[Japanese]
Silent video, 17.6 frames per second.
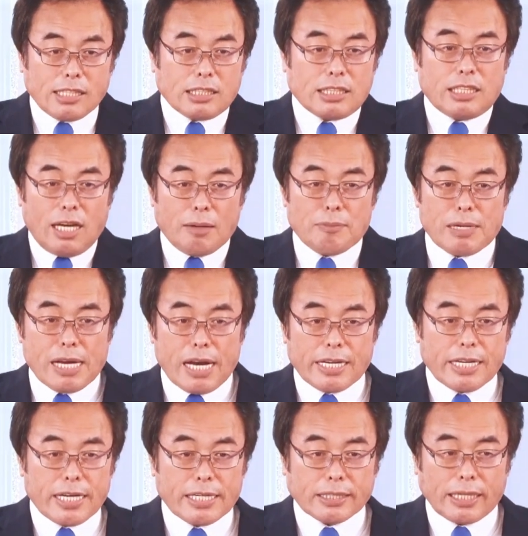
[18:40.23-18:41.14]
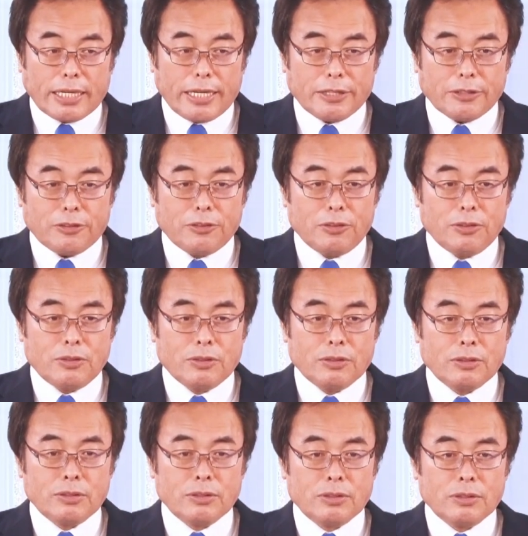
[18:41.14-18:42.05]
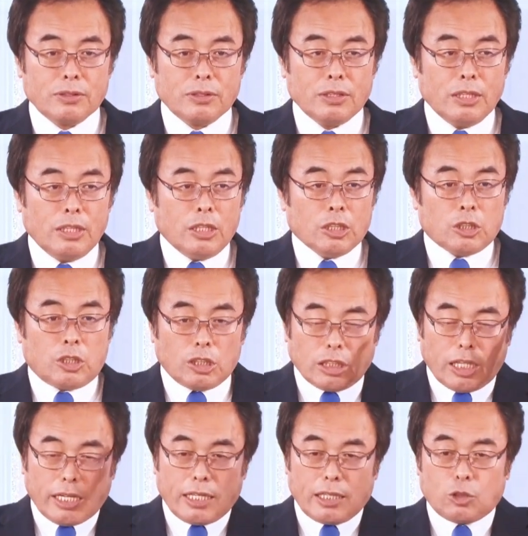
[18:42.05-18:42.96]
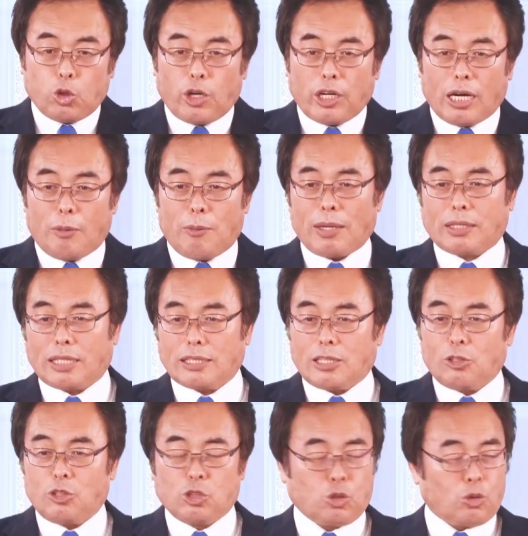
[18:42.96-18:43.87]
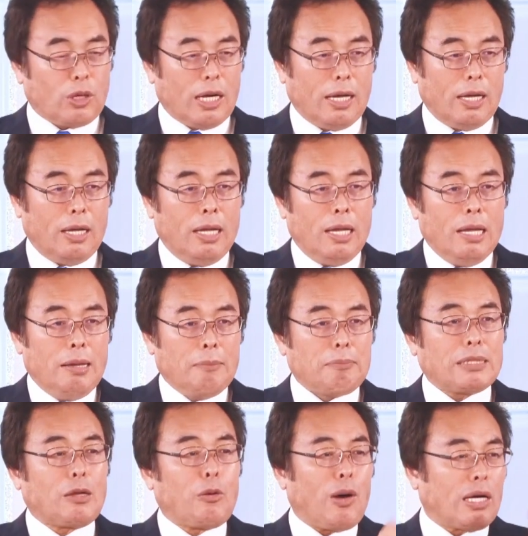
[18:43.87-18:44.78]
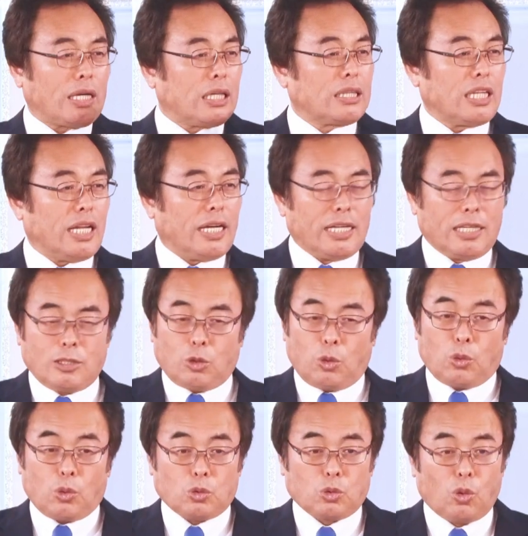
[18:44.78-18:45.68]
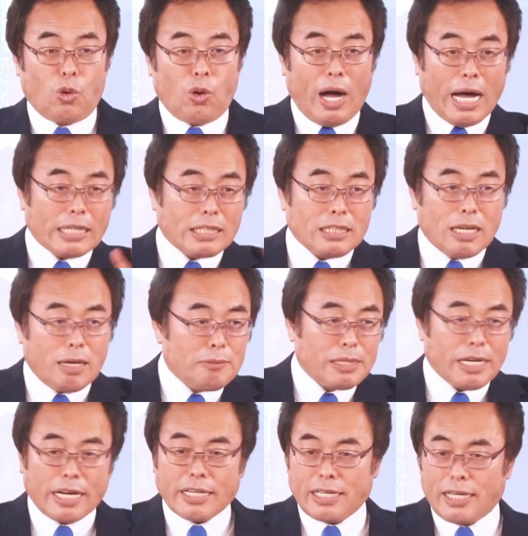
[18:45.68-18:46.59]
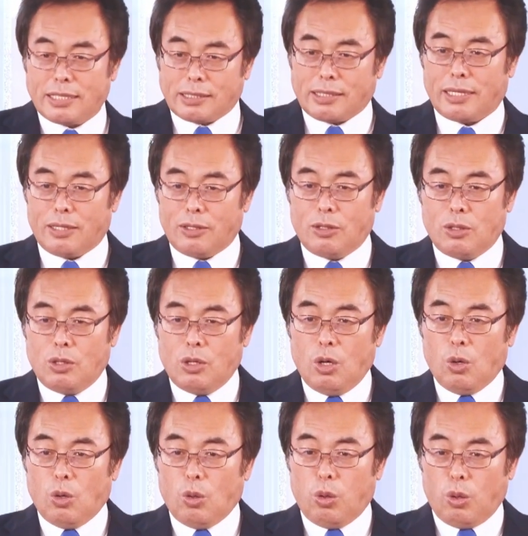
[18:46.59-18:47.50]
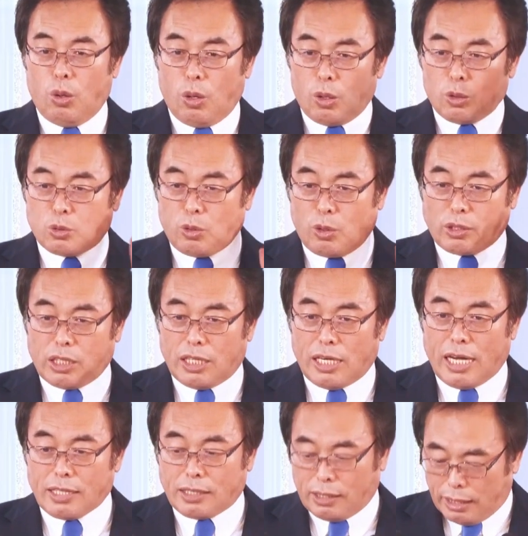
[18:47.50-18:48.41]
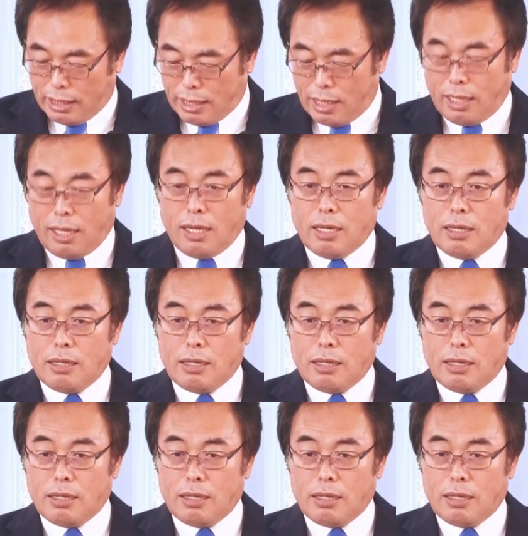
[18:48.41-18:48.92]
諦められないからよすでにそれが分かってる人がまだ分けてない人のことを諦められないから放っとけないから